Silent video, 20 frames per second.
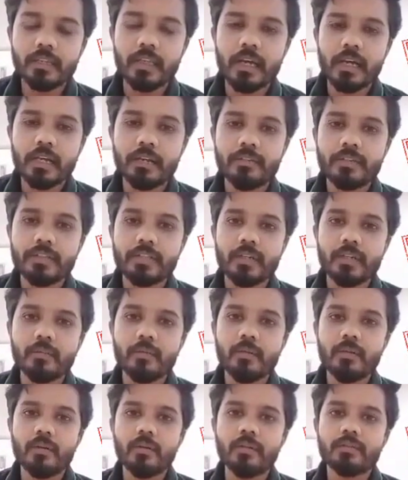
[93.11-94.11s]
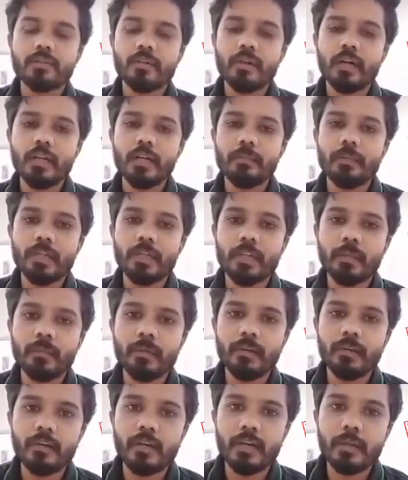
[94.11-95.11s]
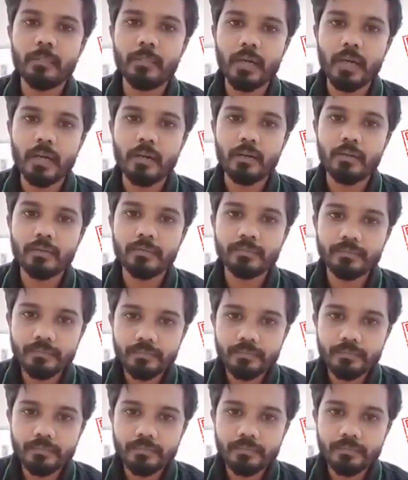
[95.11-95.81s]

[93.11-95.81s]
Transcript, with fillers: దాని విషయంలో సుగాలి ప్రీతిబాయ్ వాళ్ళ అమ్మగారు